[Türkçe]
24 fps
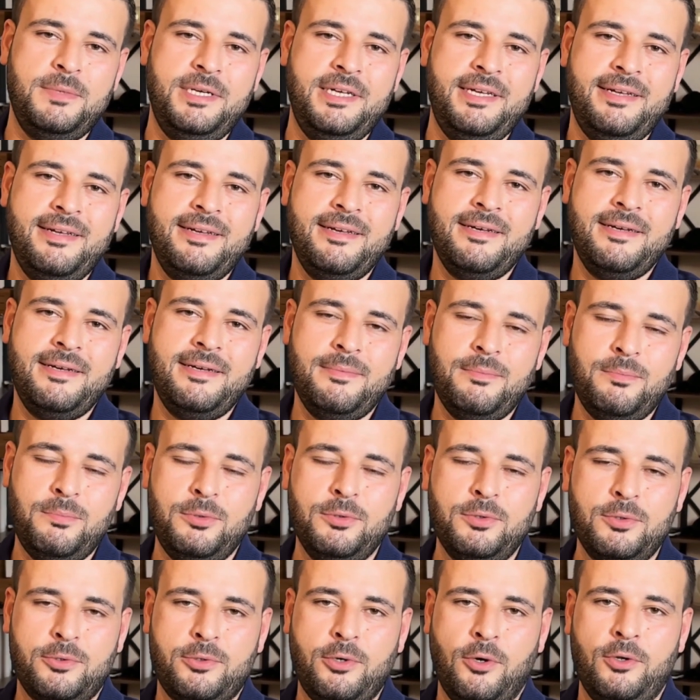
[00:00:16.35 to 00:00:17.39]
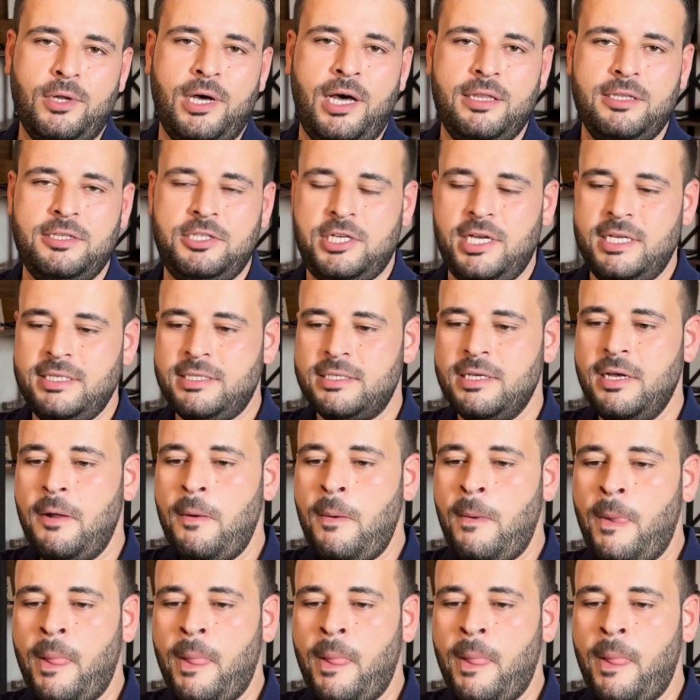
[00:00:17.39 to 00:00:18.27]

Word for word: mi? Bunu konu alacağız.